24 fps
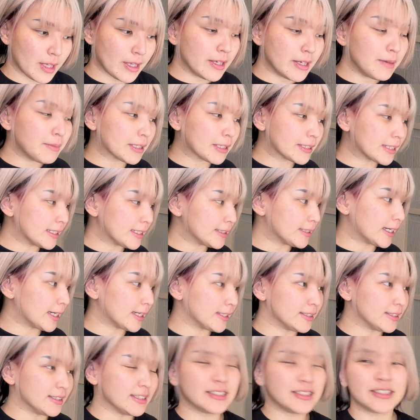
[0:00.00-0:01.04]
今だいた
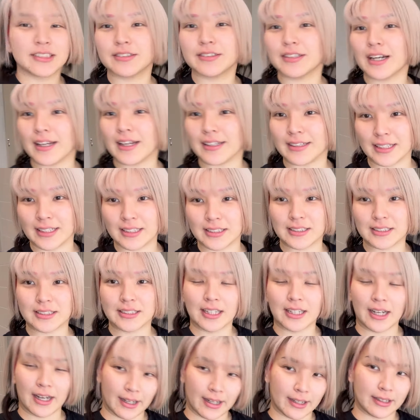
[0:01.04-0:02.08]
い2時ぐらいです、
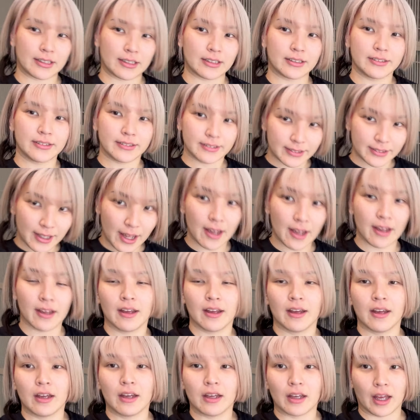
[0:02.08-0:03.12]
はい、で、
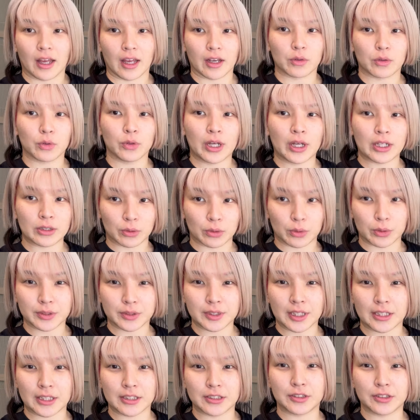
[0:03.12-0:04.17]
えー、この後
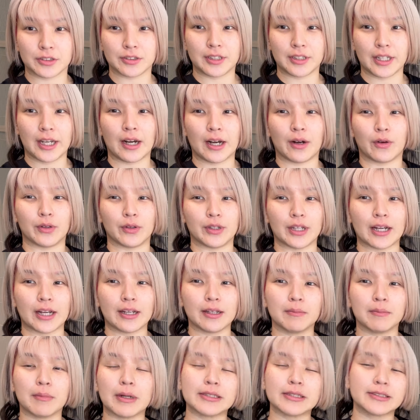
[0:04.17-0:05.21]
最終リハをや
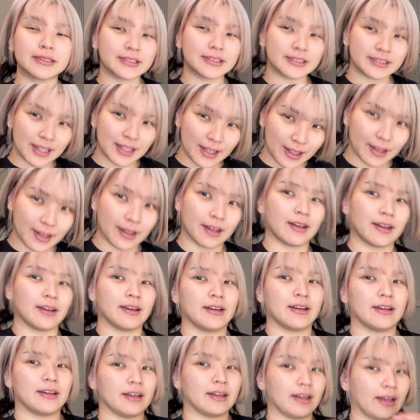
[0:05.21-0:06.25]
りまして、
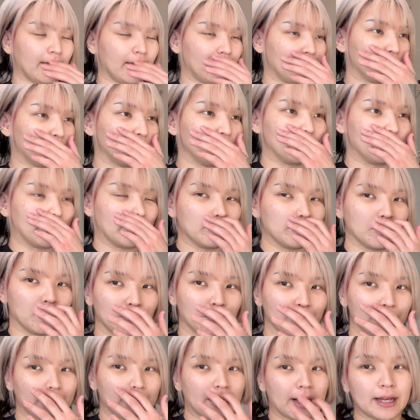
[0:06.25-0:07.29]
えー、本番を
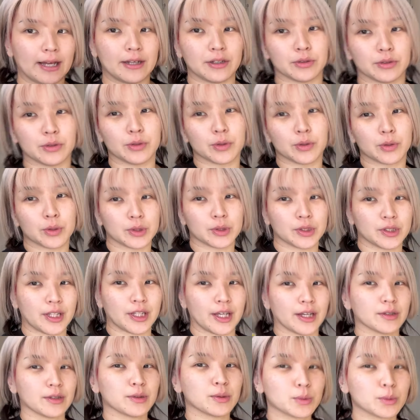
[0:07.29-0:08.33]
迎えるということ
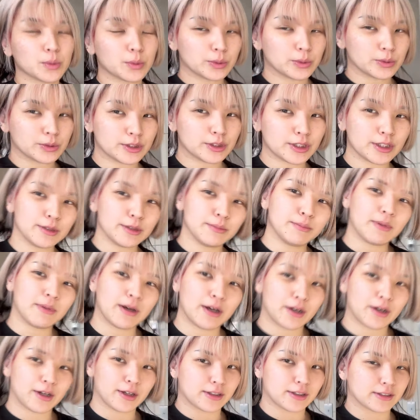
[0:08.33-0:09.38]
でござい
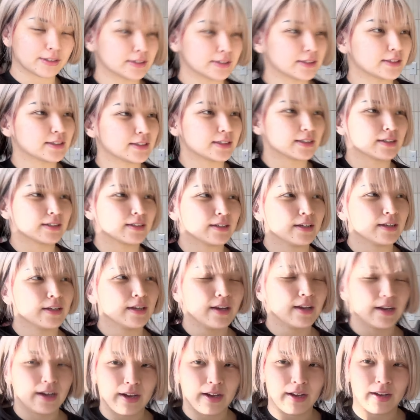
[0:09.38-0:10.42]
ます
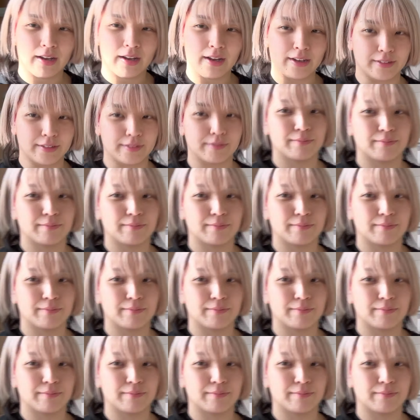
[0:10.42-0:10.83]
はい